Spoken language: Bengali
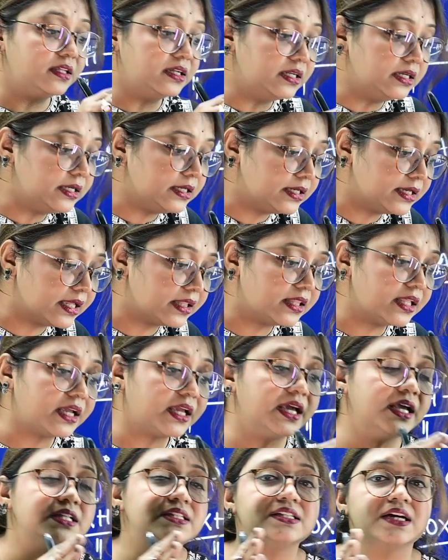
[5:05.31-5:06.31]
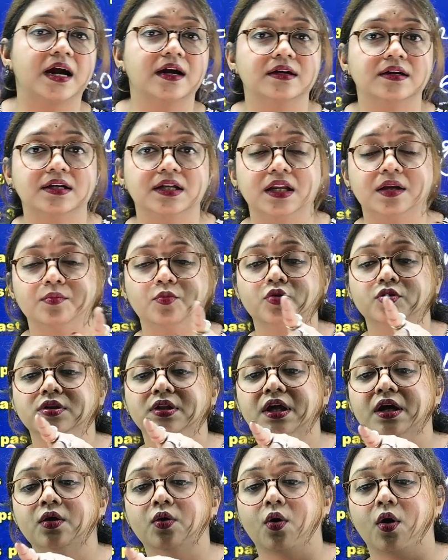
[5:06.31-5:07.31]
তিনটে থেকে চারটের
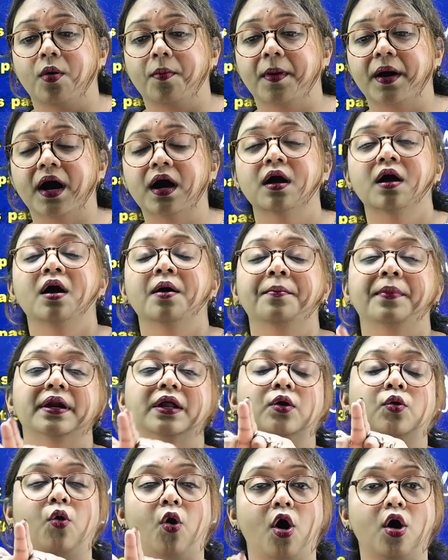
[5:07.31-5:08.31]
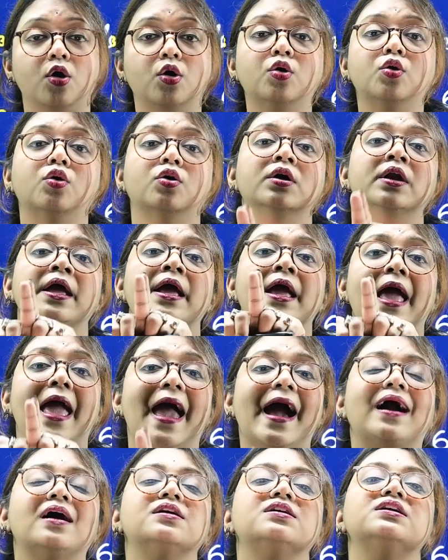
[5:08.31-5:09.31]
মধ্যে কবা মানে কখন
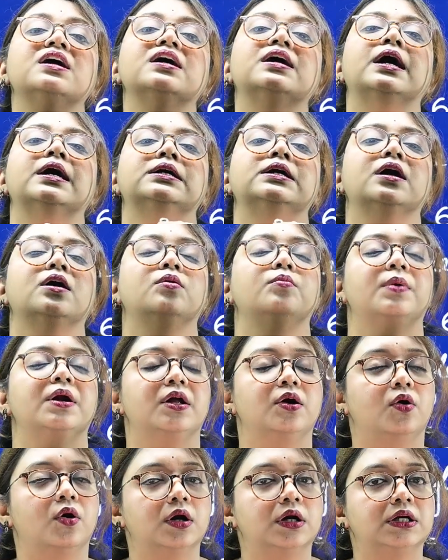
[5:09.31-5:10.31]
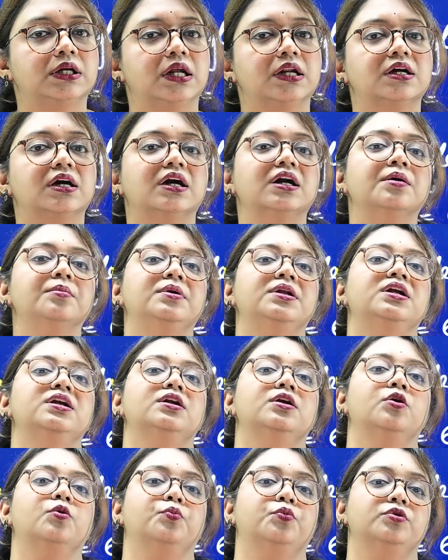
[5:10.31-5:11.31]
একটা কাটা মানে ঘন্টার কাটা
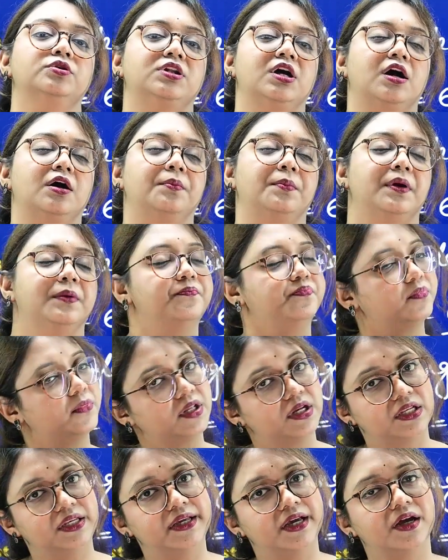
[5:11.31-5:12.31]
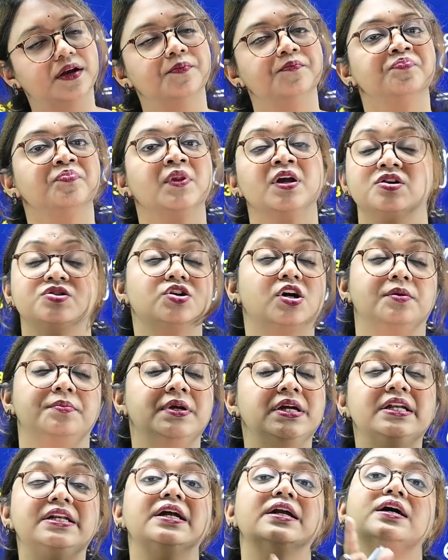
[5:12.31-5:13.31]
মিনিটের ওপর থাকবে ক্লিয়ার সরি
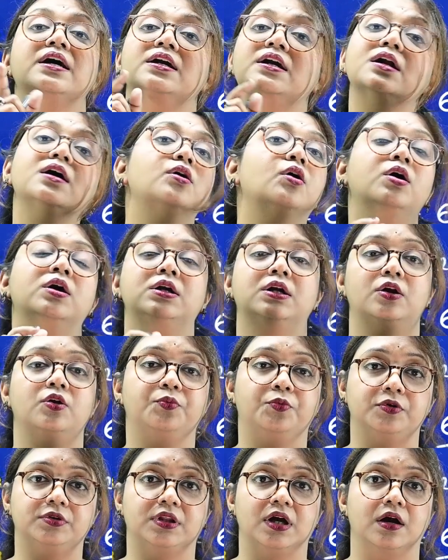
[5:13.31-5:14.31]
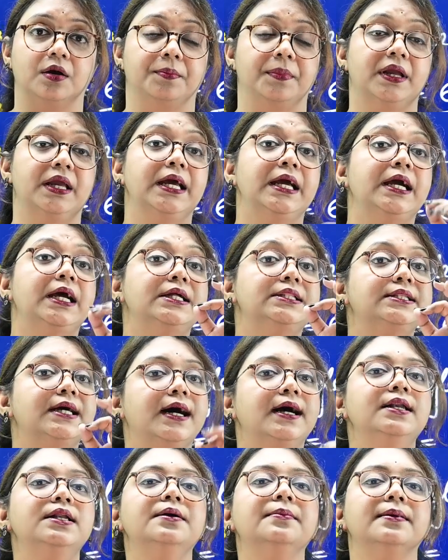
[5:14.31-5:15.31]
মিনিটের কাটাটা ঘন্টার ওপর থাকবে
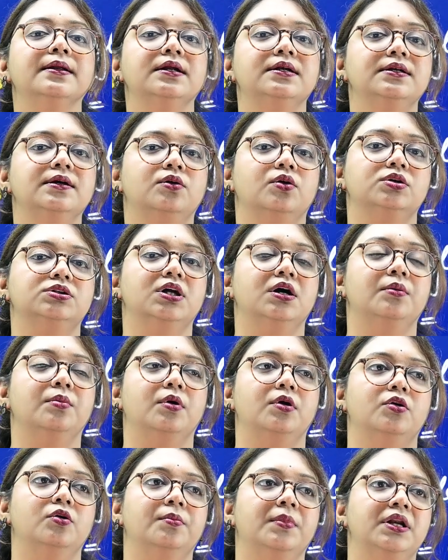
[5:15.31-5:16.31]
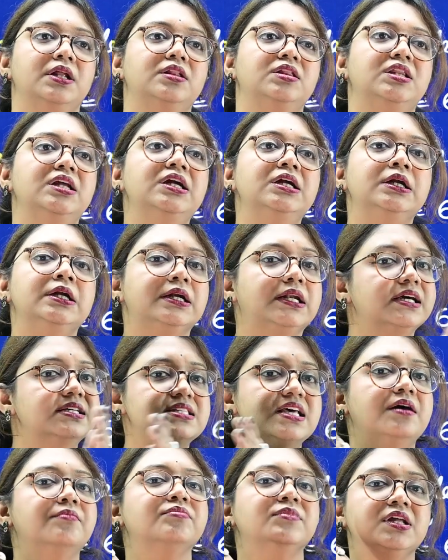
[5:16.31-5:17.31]
তাহলে এবার একটা কথা বলো মানে তিনটে
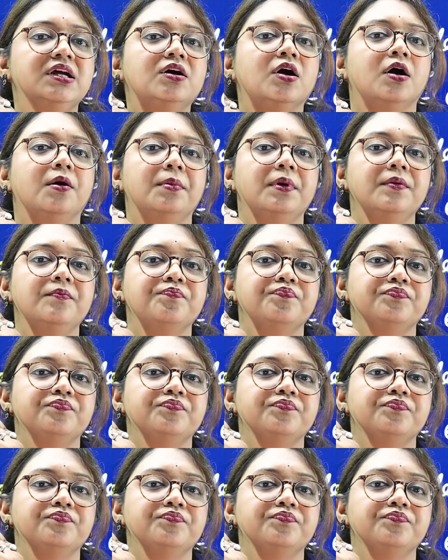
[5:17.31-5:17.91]
সামথিং হবে